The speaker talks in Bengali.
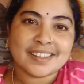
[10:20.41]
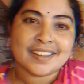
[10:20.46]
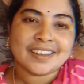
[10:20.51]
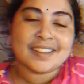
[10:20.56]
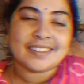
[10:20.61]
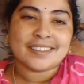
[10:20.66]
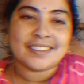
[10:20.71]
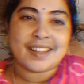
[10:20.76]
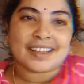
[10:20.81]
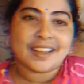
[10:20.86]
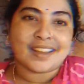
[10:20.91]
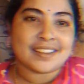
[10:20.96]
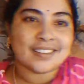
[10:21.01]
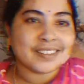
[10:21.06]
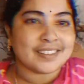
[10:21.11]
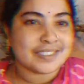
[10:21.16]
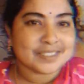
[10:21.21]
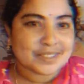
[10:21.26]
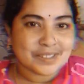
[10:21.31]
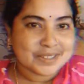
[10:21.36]
তার
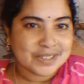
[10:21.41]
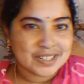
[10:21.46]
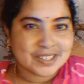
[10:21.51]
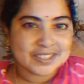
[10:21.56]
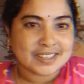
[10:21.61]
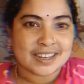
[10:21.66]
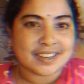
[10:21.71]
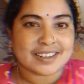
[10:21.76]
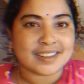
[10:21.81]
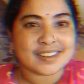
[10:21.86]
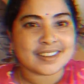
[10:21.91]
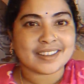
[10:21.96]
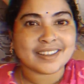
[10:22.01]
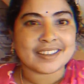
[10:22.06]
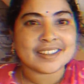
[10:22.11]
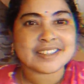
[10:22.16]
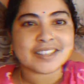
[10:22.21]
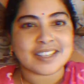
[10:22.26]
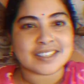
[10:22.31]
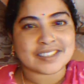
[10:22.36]
চ্যানেলটাকে
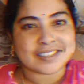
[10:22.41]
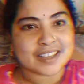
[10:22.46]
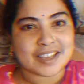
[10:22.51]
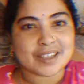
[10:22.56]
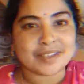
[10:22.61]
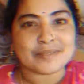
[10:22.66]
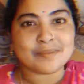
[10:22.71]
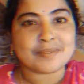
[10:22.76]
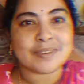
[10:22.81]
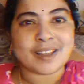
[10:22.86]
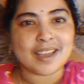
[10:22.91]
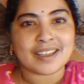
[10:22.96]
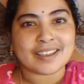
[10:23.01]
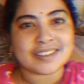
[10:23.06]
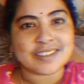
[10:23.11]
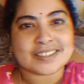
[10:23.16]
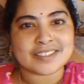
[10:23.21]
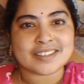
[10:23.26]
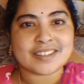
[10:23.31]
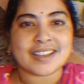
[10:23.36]
সাবস্ক্রাইব লাইক
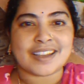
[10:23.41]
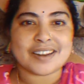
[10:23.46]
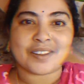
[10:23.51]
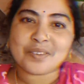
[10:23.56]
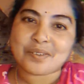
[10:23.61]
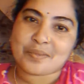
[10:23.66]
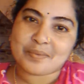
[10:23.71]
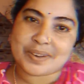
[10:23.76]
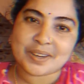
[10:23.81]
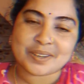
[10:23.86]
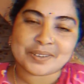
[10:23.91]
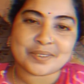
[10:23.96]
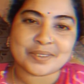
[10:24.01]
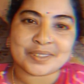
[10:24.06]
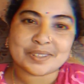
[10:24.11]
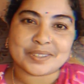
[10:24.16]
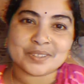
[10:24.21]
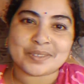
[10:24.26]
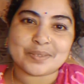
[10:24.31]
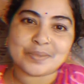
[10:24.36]
শেয়ার কমেন্ট করে দিও
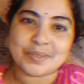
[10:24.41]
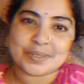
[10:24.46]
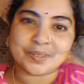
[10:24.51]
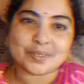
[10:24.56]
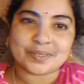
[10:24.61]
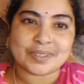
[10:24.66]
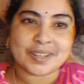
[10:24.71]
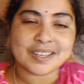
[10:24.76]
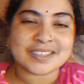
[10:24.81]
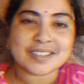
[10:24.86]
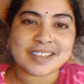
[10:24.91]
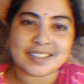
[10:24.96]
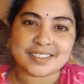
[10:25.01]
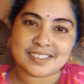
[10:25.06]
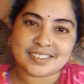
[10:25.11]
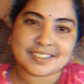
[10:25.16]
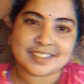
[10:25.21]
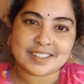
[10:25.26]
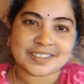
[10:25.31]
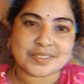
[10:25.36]
বন্ধুরা সাথে
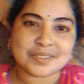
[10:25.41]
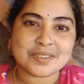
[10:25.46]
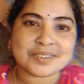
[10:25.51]
থেকো